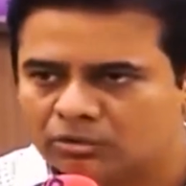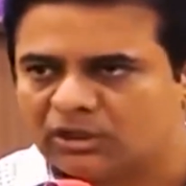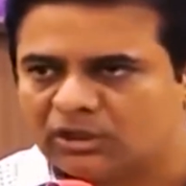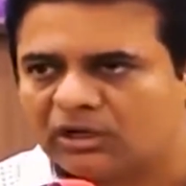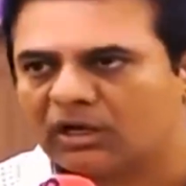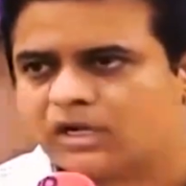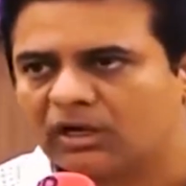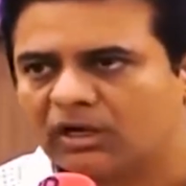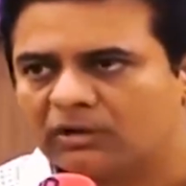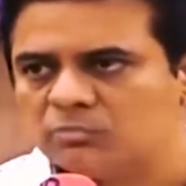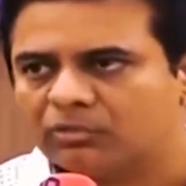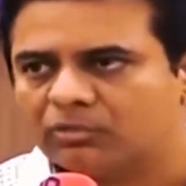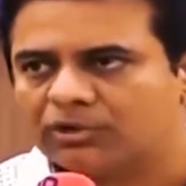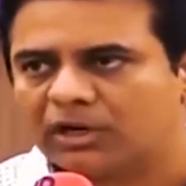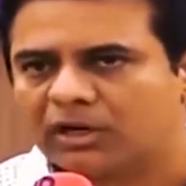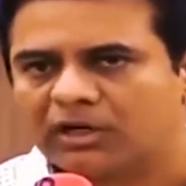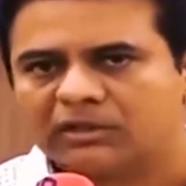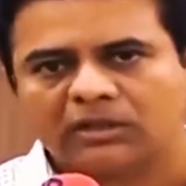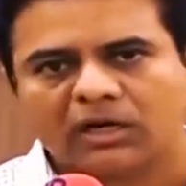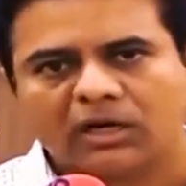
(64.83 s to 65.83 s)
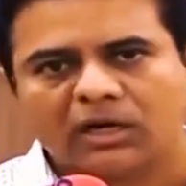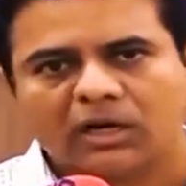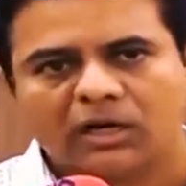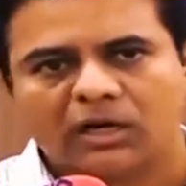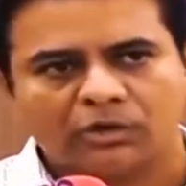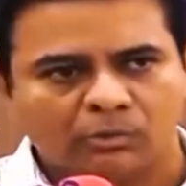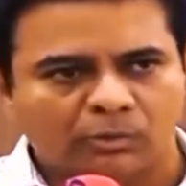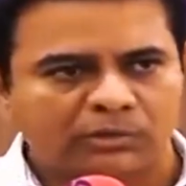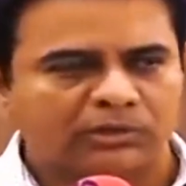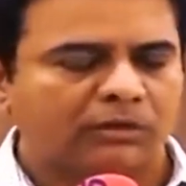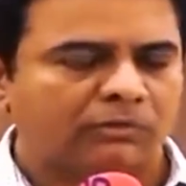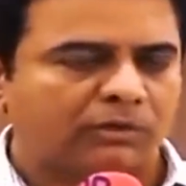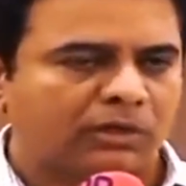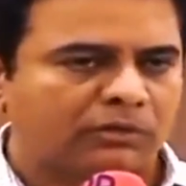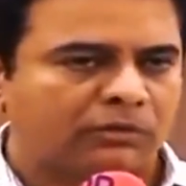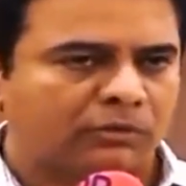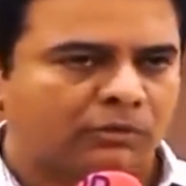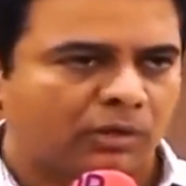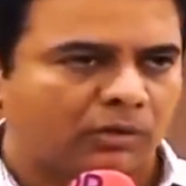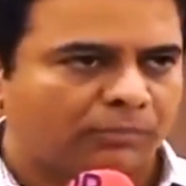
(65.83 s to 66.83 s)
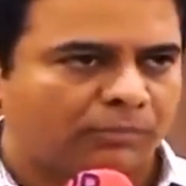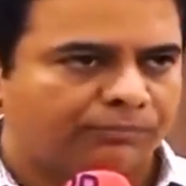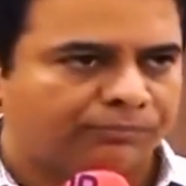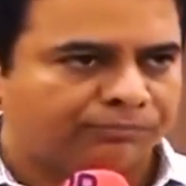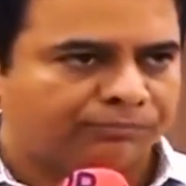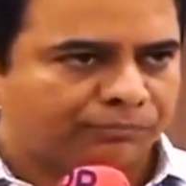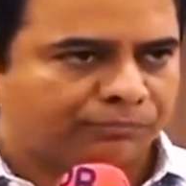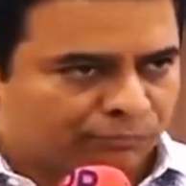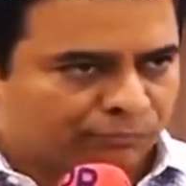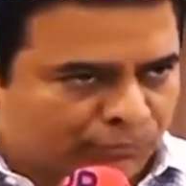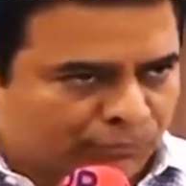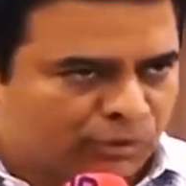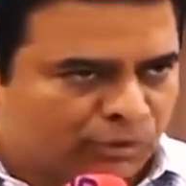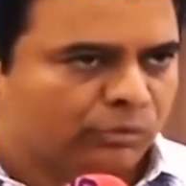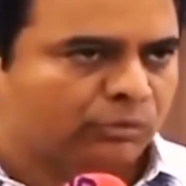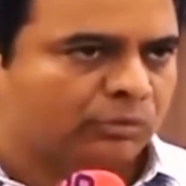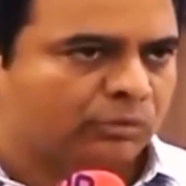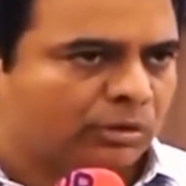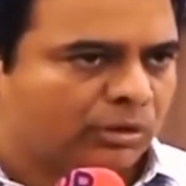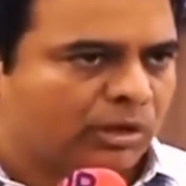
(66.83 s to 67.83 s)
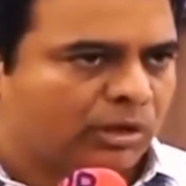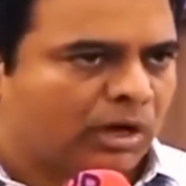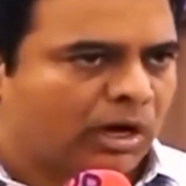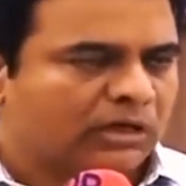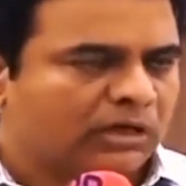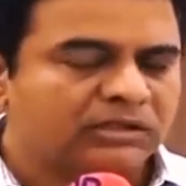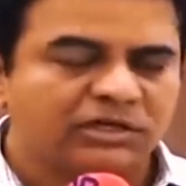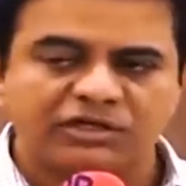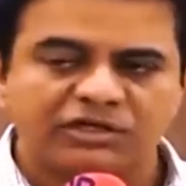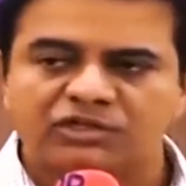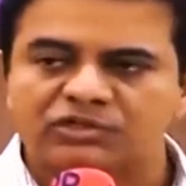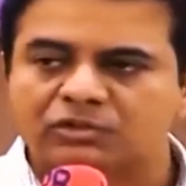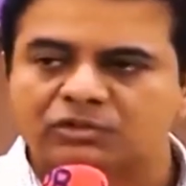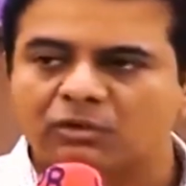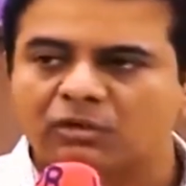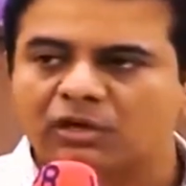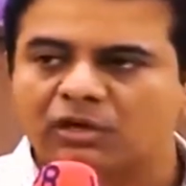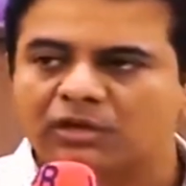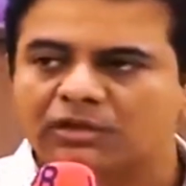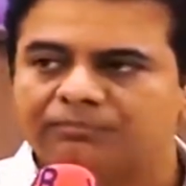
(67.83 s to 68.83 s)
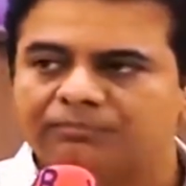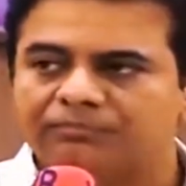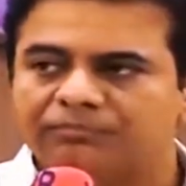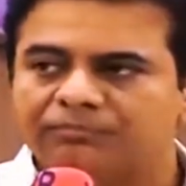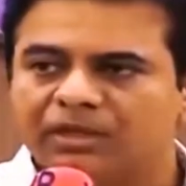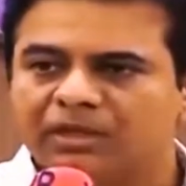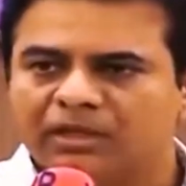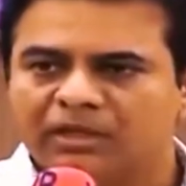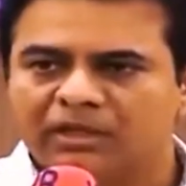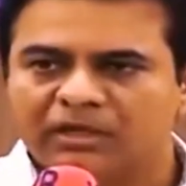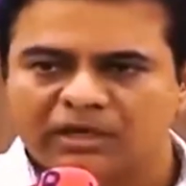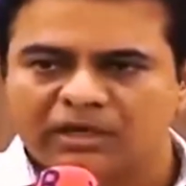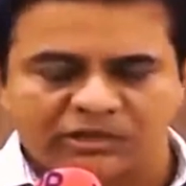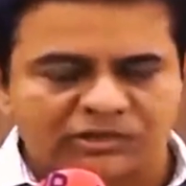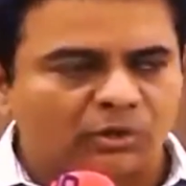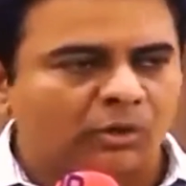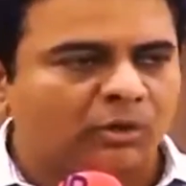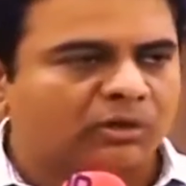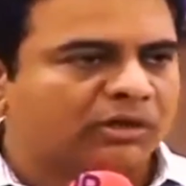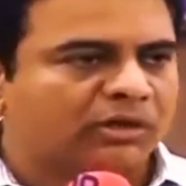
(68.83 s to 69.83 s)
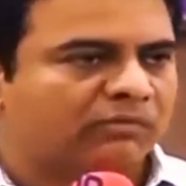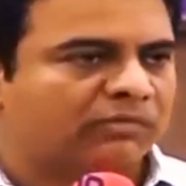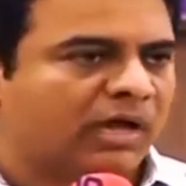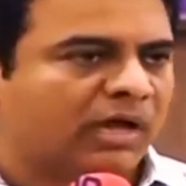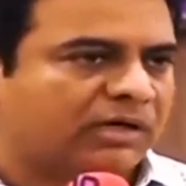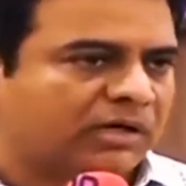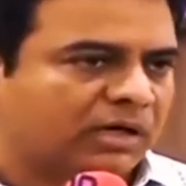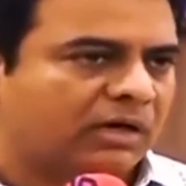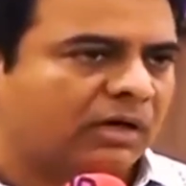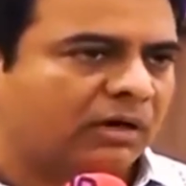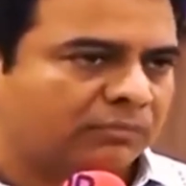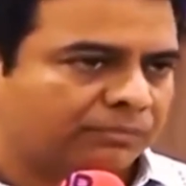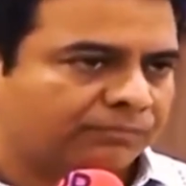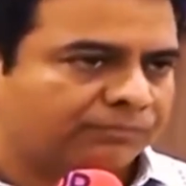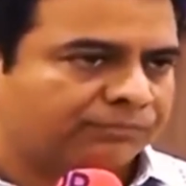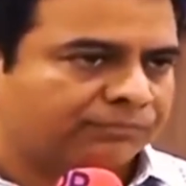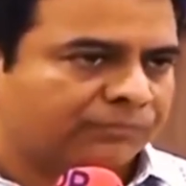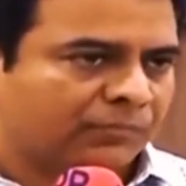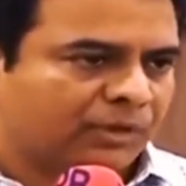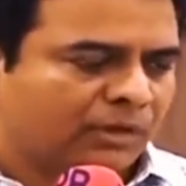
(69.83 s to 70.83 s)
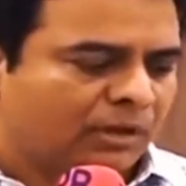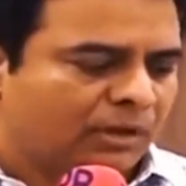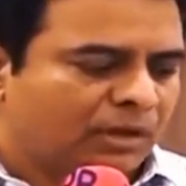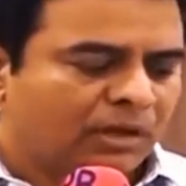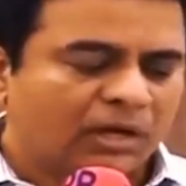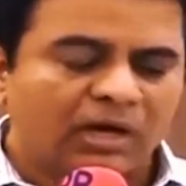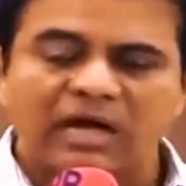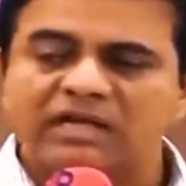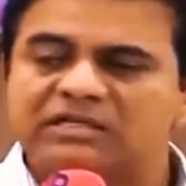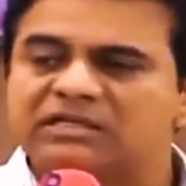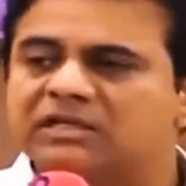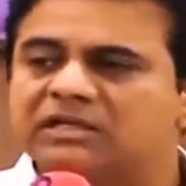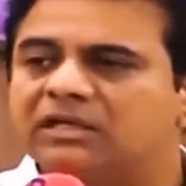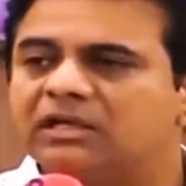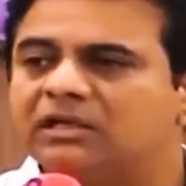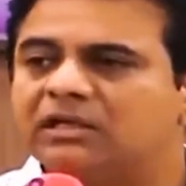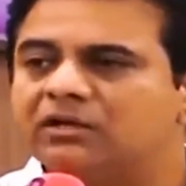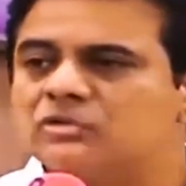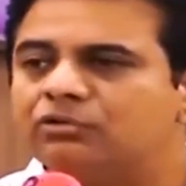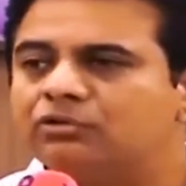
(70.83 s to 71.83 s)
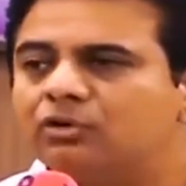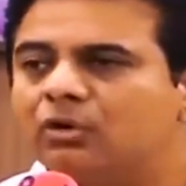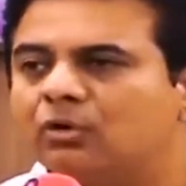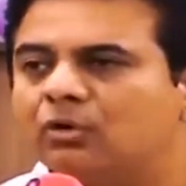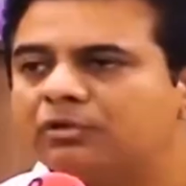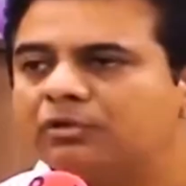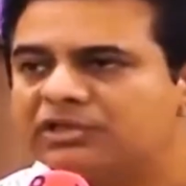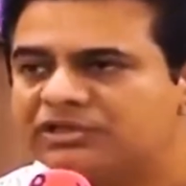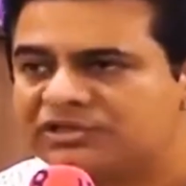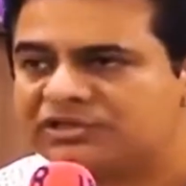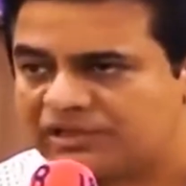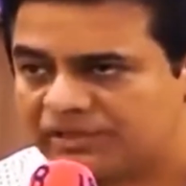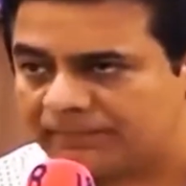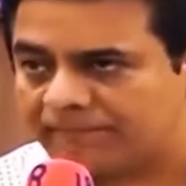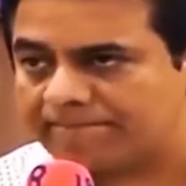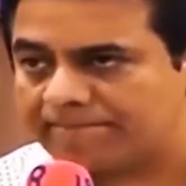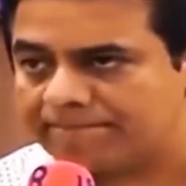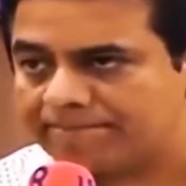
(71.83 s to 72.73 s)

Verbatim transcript: గుర్తెరగాలని ముఖ్యంగా తెలంగాణ యువత ఎవరైతే ఉన్నారో మీరు అర్థం చేసుకోవాలని ఈ రెచ్చగొట్టే వ్యాఖ్యానాలు రాజకీయ నిరుద్యోగులు చేసే